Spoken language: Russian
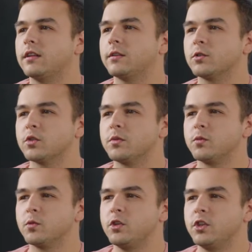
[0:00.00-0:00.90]
для того, чтобы
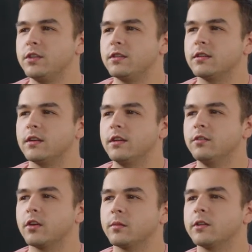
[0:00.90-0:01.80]
получить э,
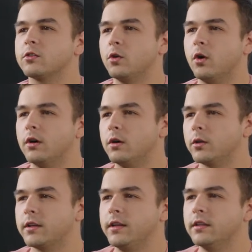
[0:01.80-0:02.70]
информацию
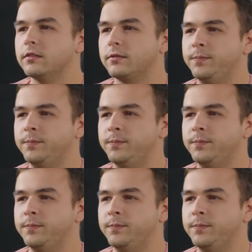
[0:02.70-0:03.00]
от клиентов.